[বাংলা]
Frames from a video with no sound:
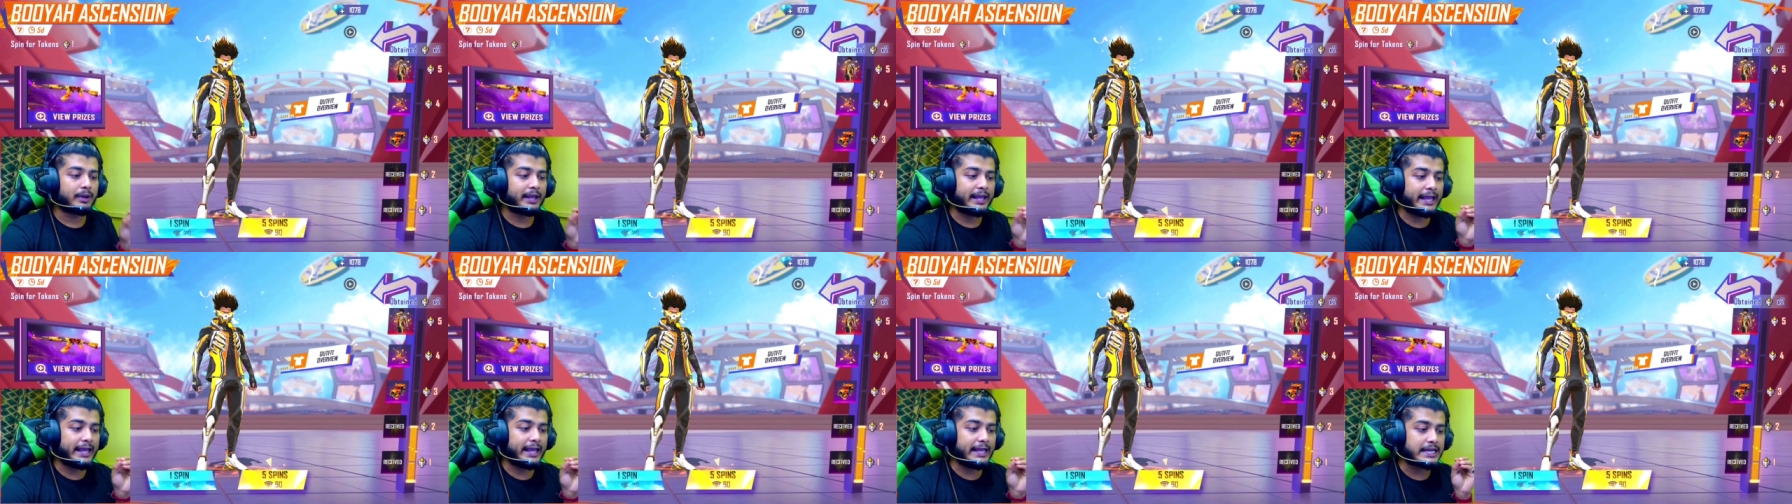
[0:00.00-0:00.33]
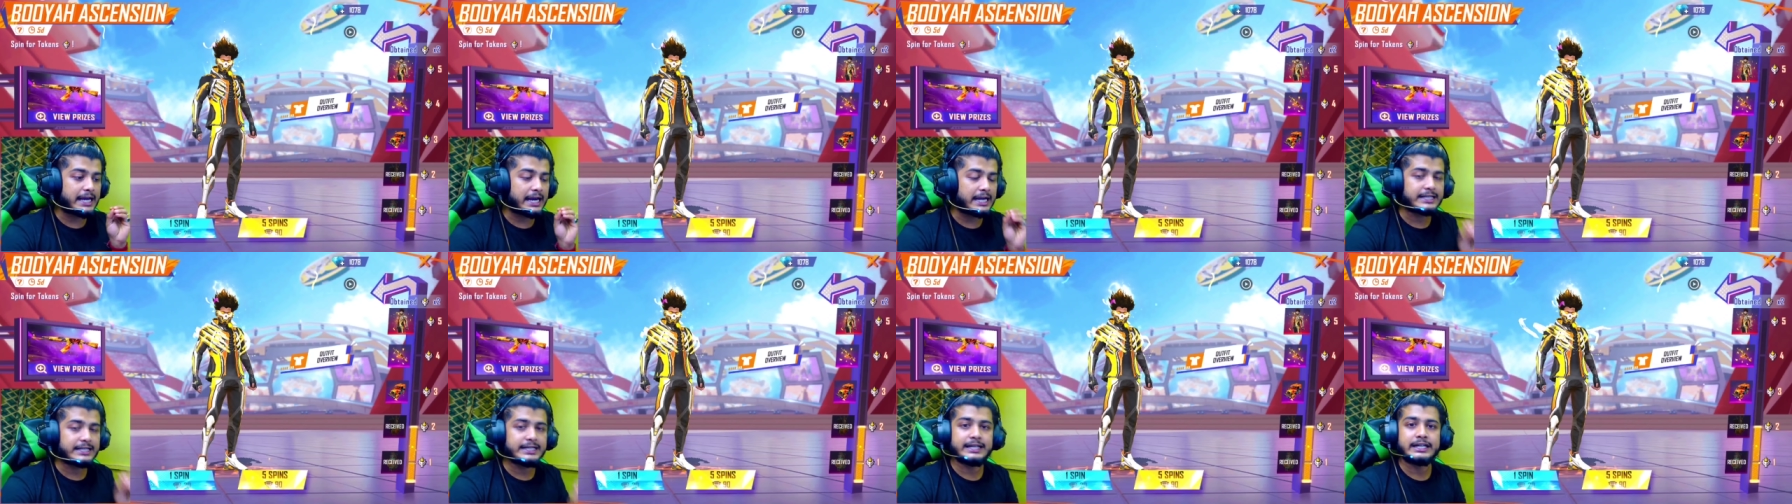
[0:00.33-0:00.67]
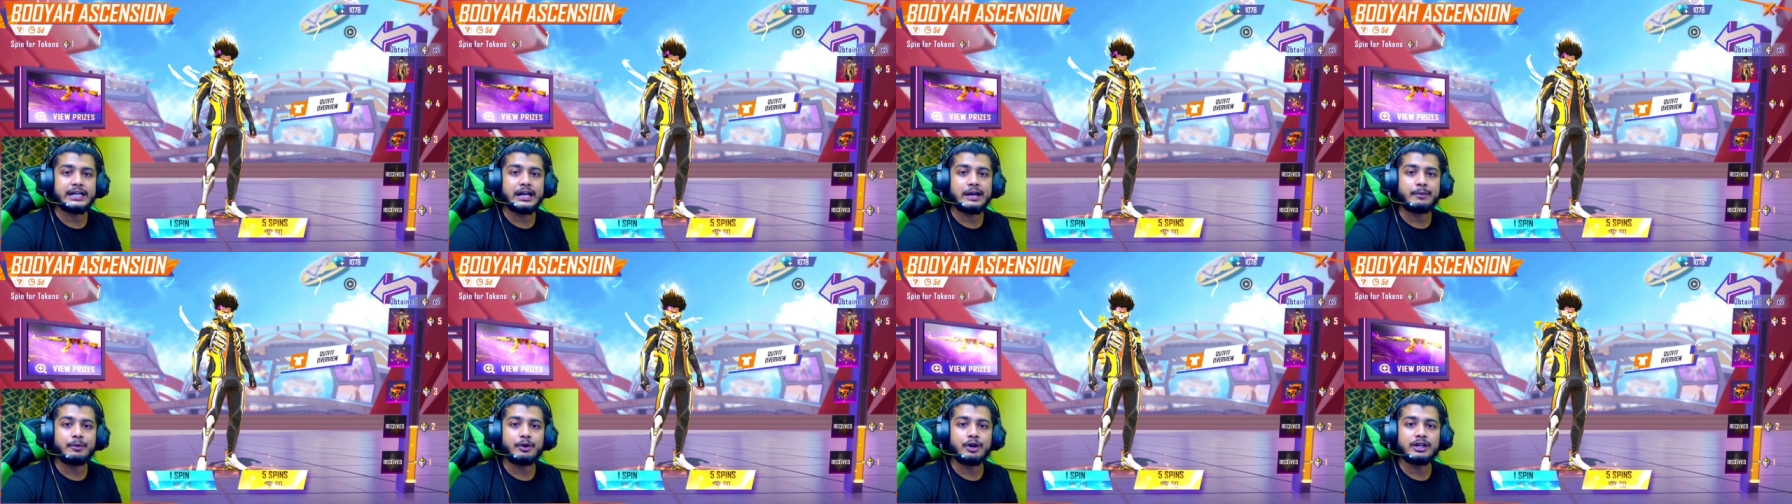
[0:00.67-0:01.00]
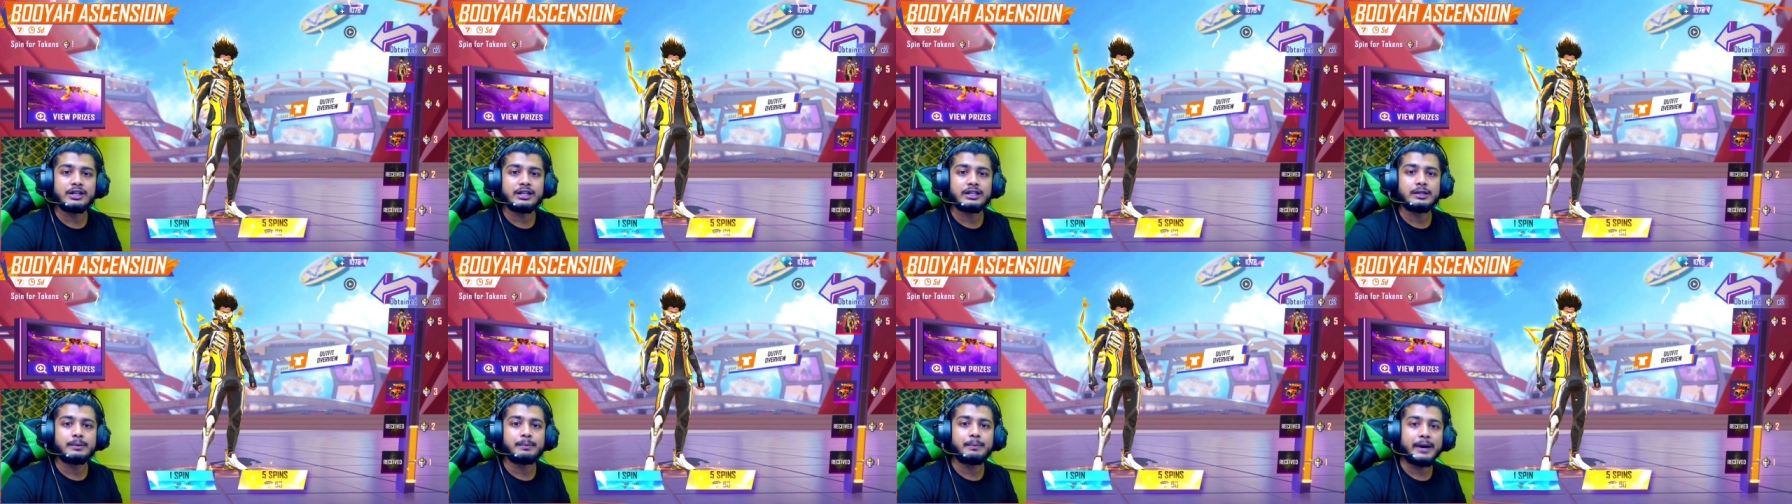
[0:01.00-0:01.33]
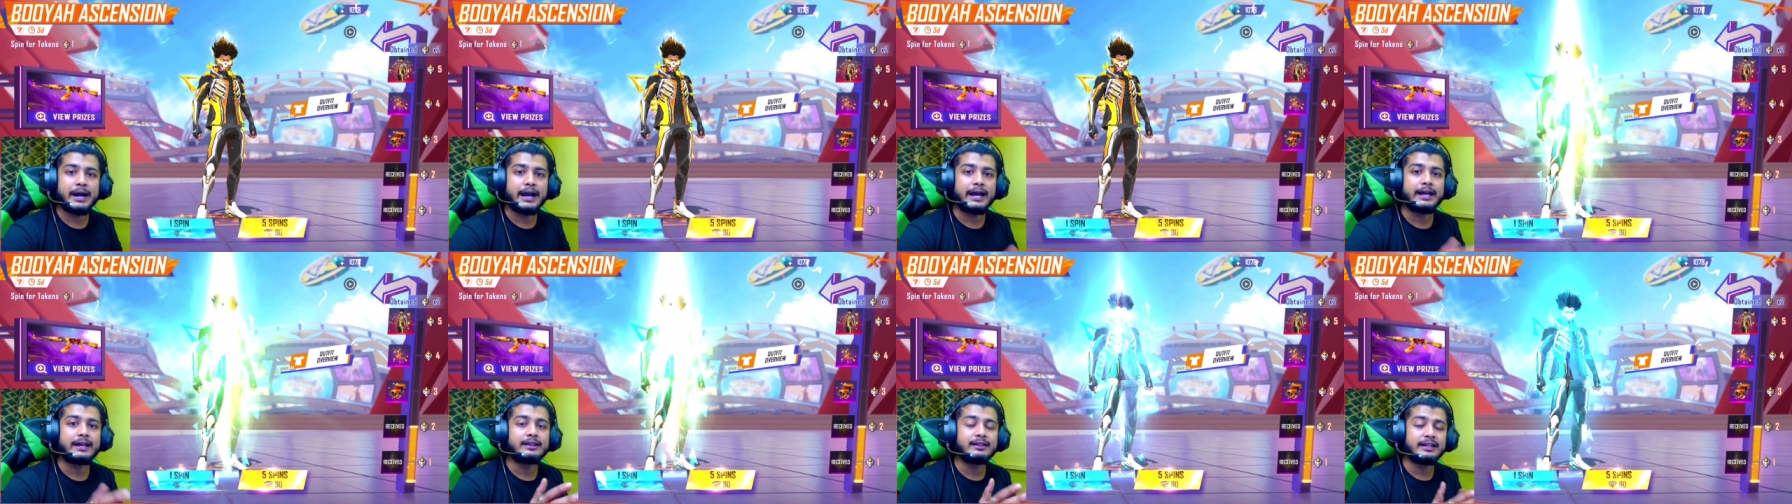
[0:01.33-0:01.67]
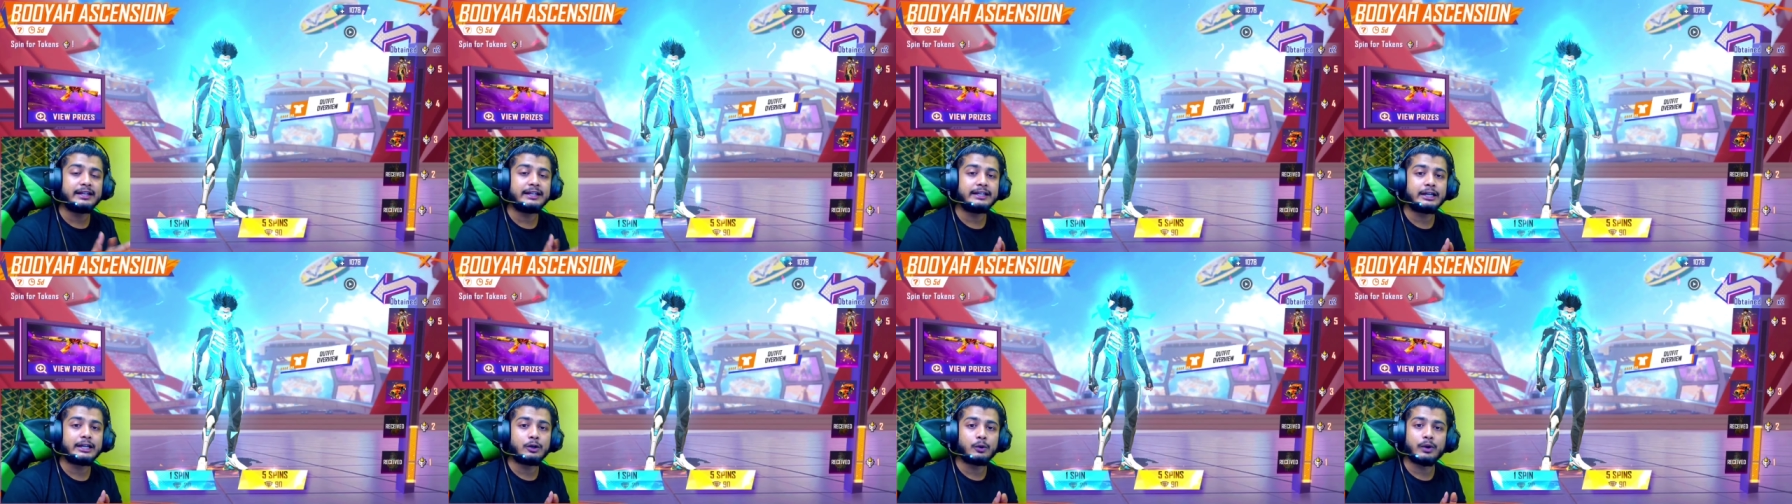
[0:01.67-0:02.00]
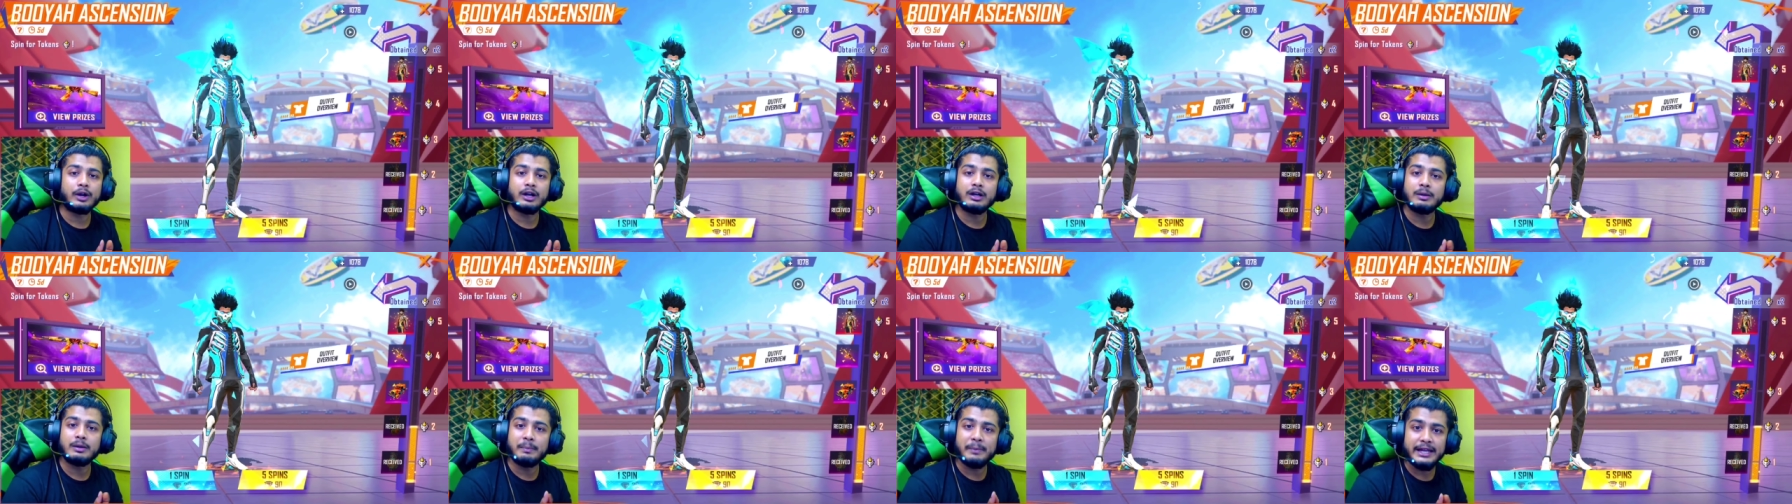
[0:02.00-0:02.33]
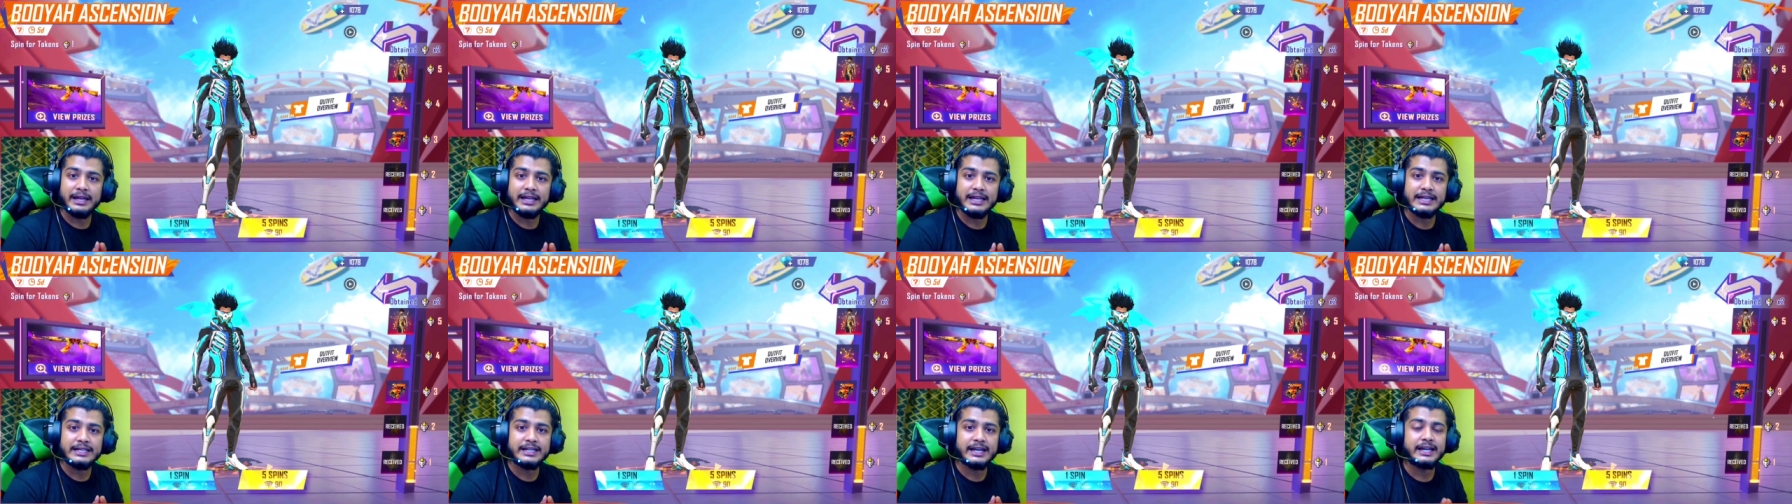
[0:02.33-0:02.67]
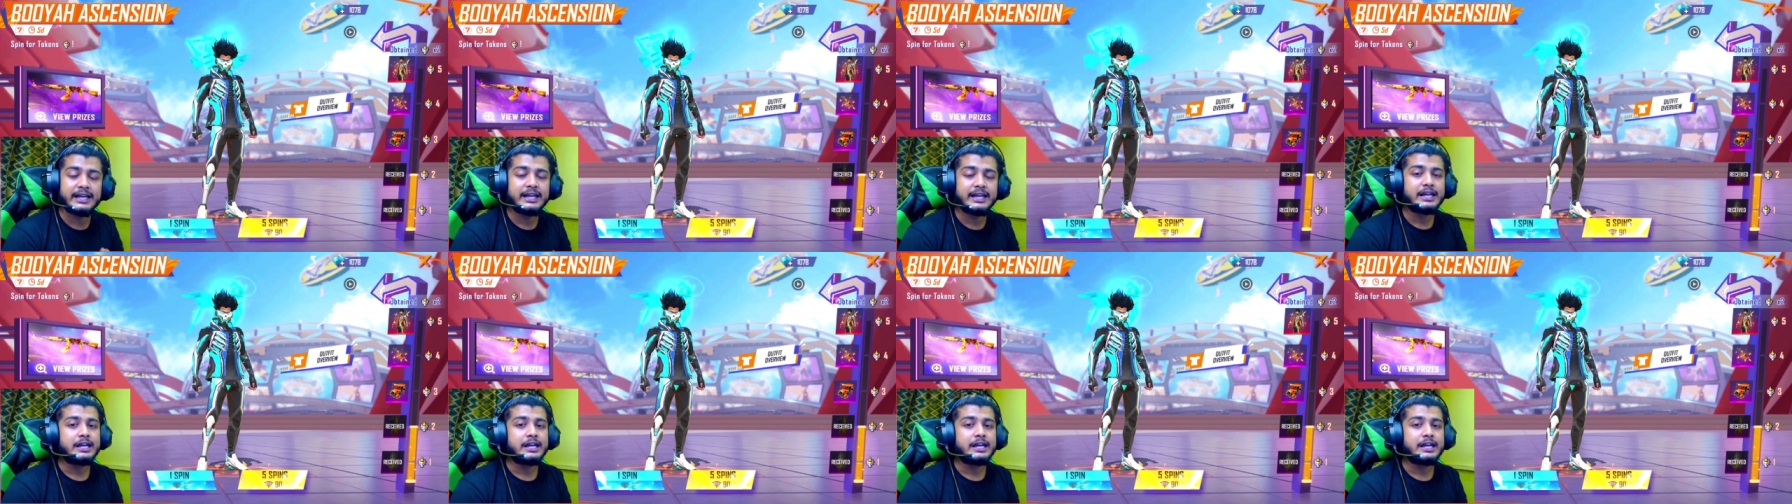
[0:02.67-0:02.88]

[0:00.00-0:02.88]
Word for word: এই হাজার ডায়মন্ডে যাতে ভাইয়ের তিনটে টোকেন বেরিয়ে যায়